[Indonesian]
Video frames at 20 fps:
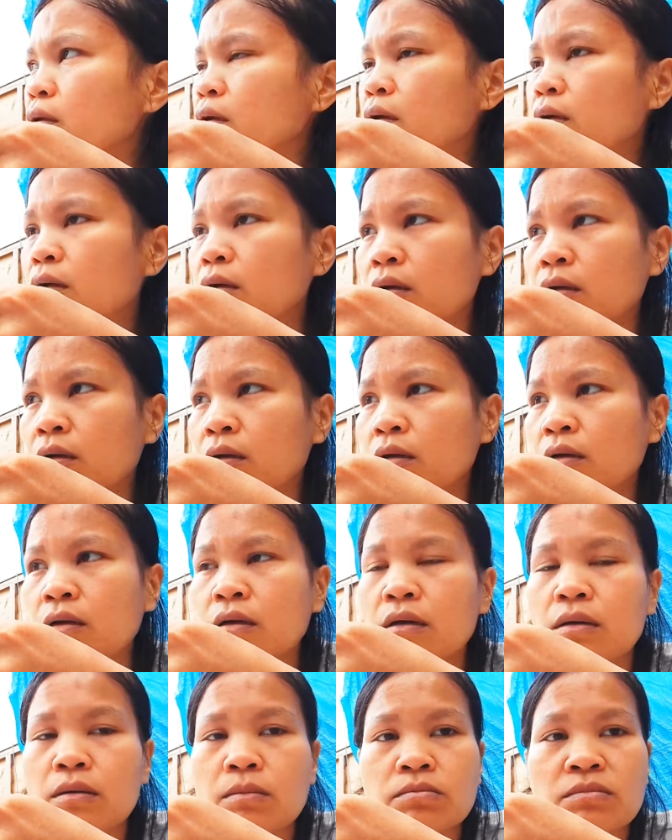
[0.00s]

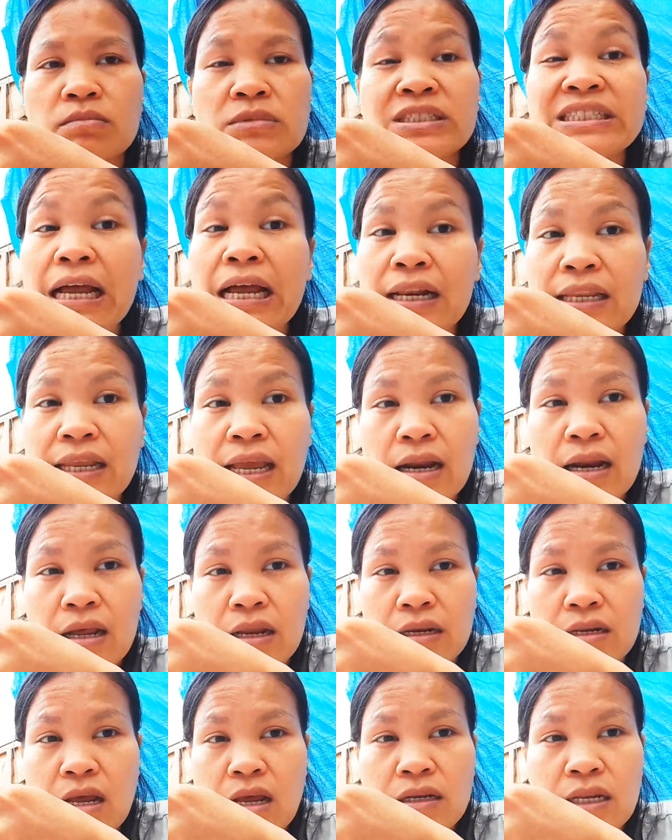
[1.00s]
uh, misalnya
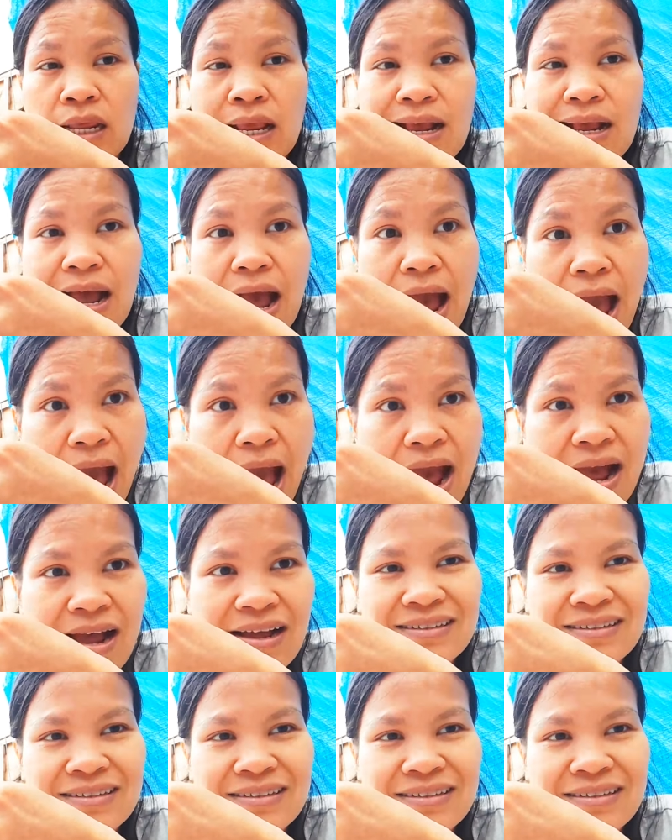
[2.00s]
lah dia nikah